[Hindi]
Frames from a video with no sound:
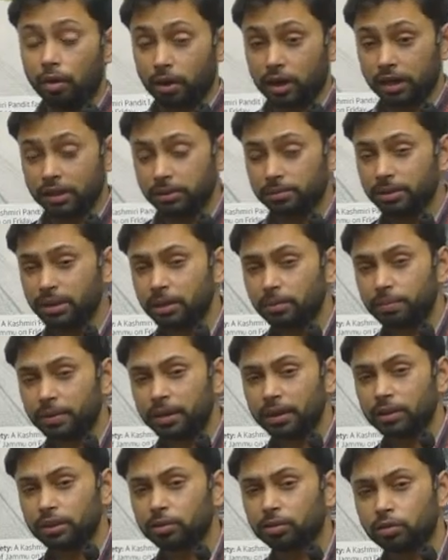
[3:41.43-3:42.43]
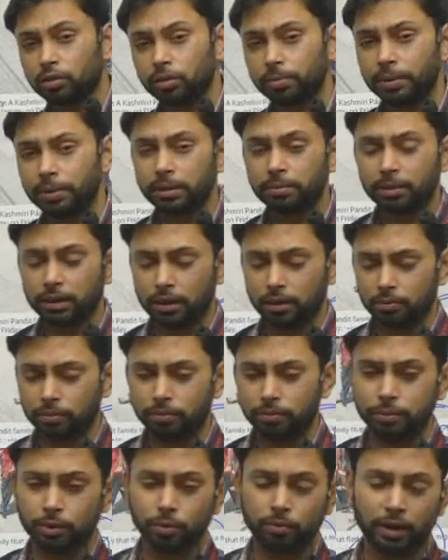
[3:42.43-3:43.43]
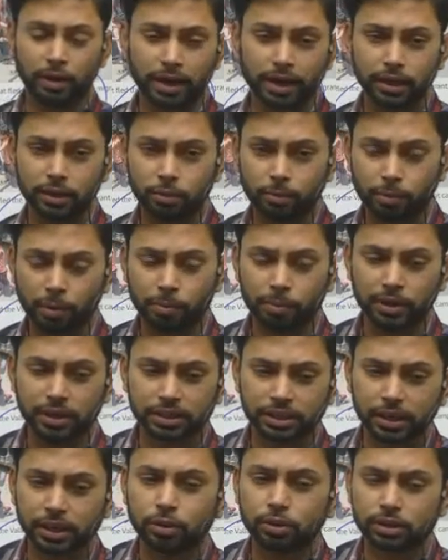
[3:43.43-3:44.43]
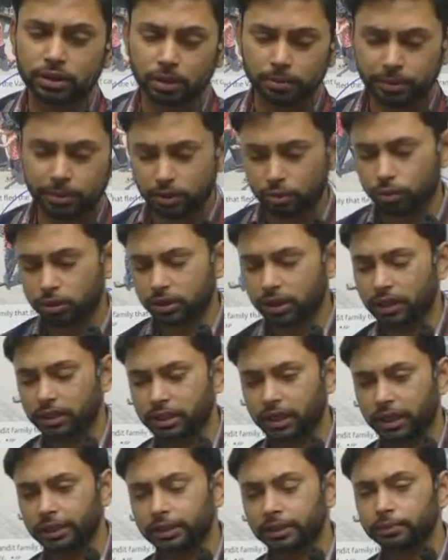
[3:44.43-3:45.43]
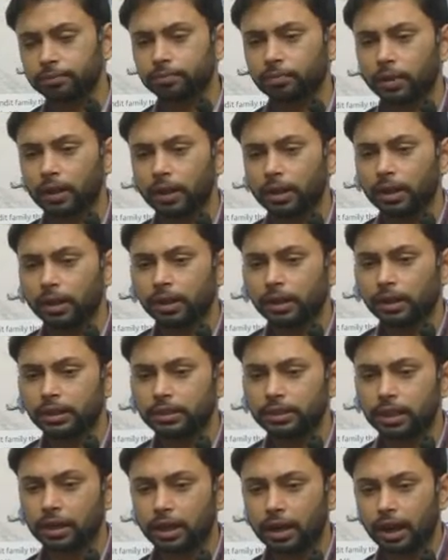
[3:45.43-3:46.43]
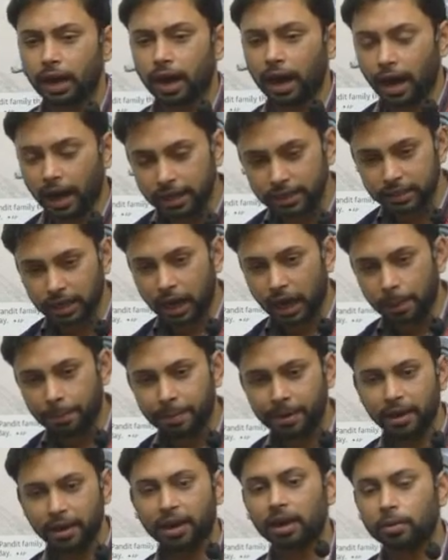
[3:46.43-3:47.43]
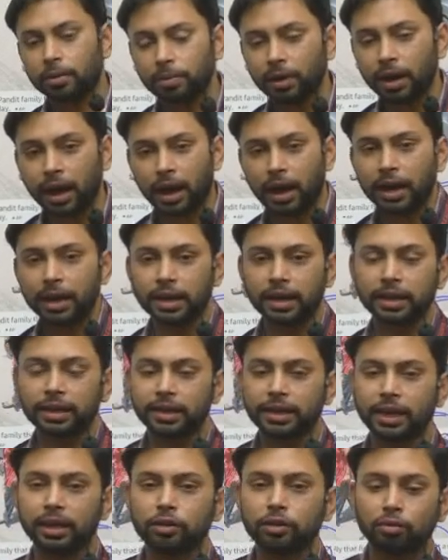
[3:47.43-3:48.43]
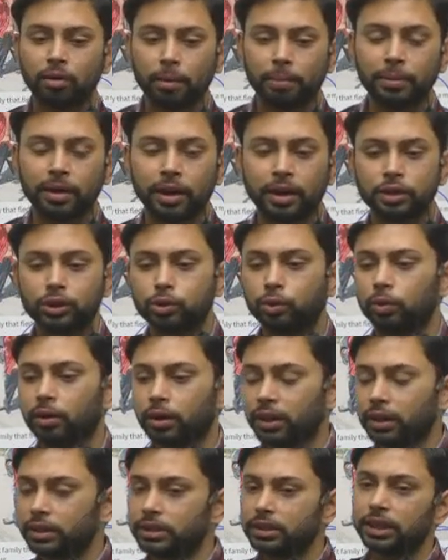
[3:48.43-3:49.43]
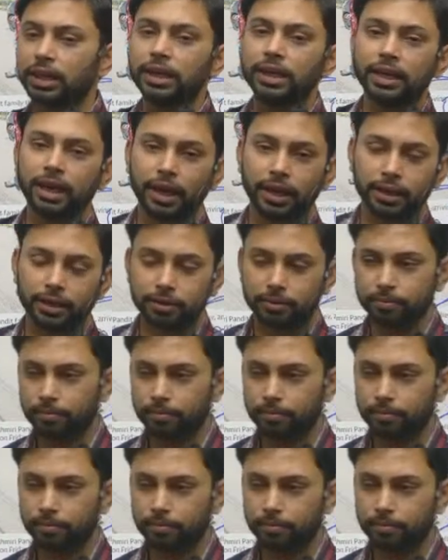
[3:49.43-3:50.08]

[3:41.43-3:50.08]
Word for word: कश्मीरी पंडितों को भी मतलब जो वहाँ के जो पॉपुलेशन है उसे भी सोचना चाहिए कि सर आज आपके घर में आग लगी है तो आप घर छोड़ के चले आए